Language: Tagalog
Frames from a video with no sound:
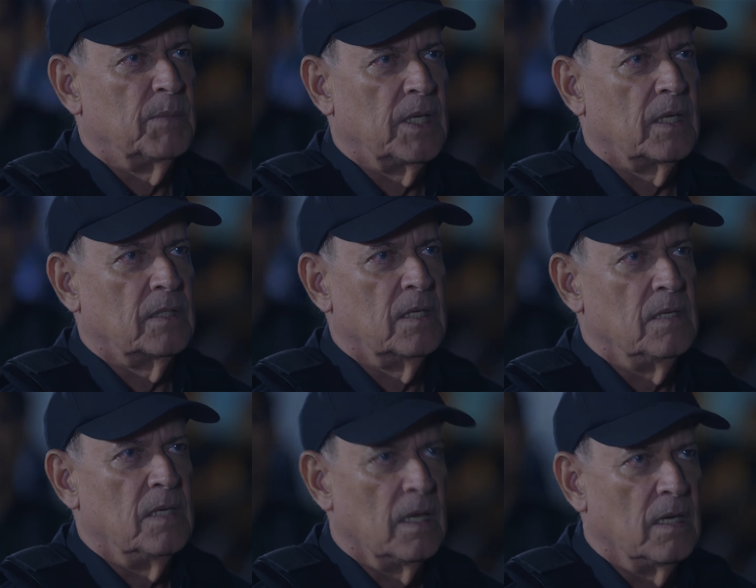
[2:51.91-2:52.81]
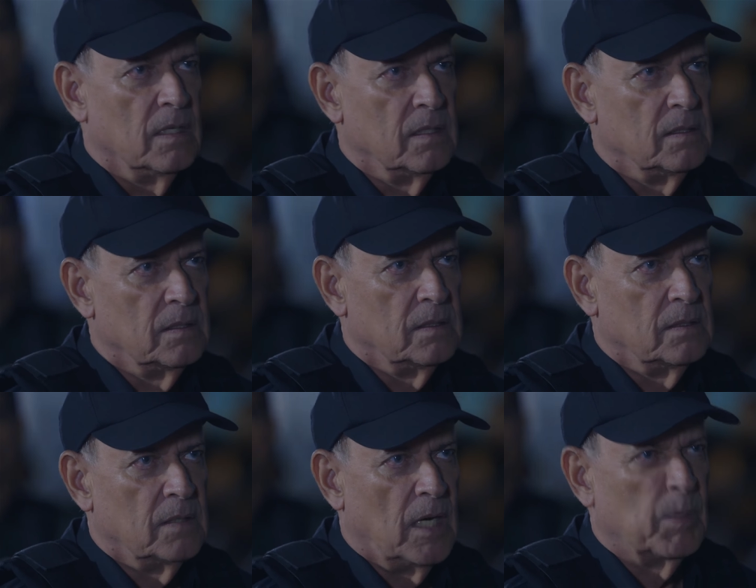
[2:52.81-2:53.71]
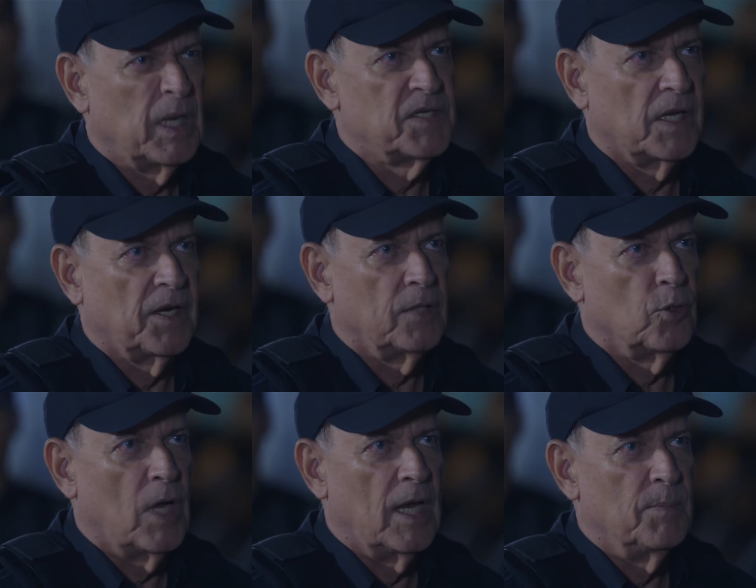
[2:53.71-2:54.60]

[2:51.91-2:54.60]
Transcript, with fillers: ni Katindig ang mga sikretong alam